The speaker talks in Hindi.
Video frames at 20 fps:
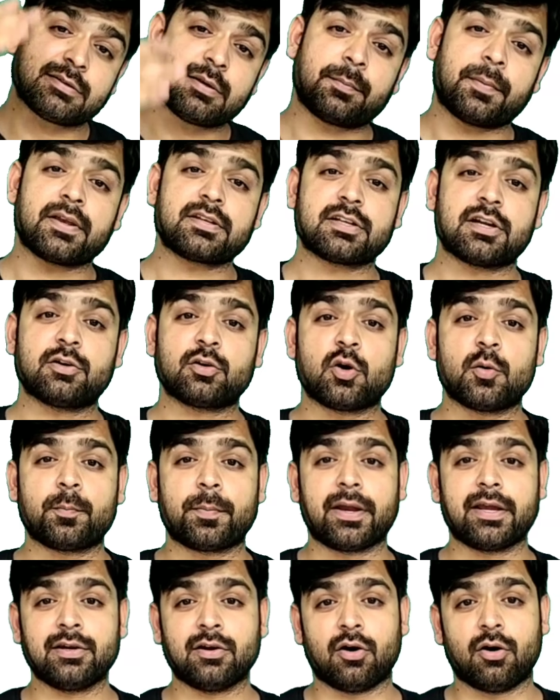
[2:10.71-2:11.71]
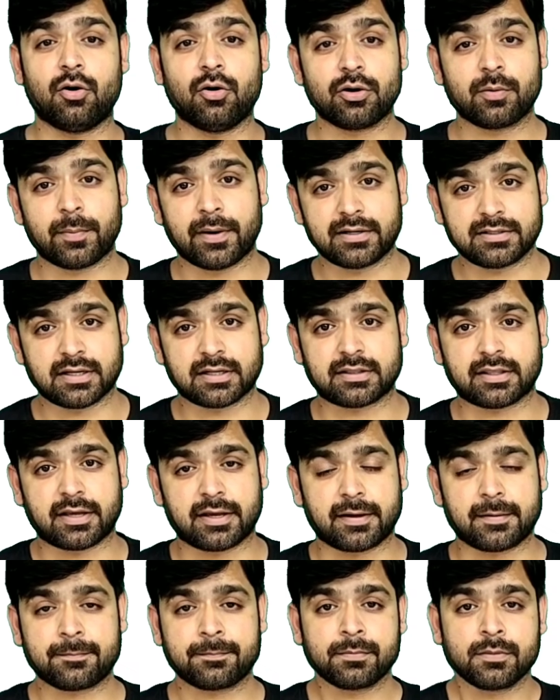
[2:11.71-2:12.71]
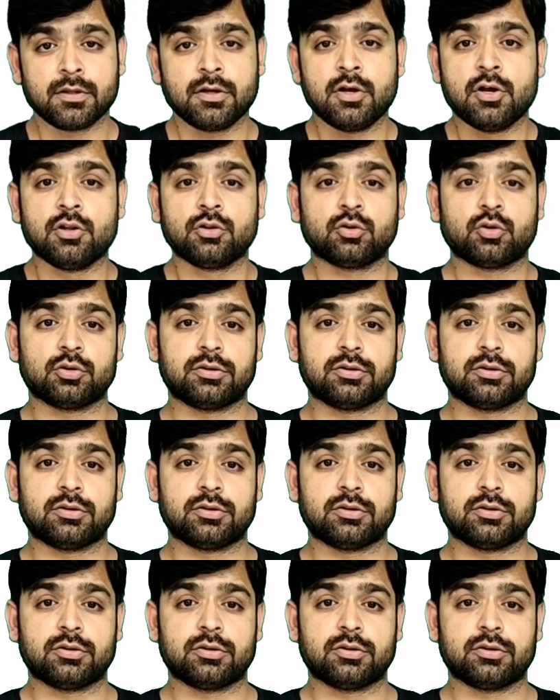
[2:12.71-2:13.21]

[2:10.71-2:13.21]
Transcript: हैं इससे पेशेंट को पेन और बढ़ जाता है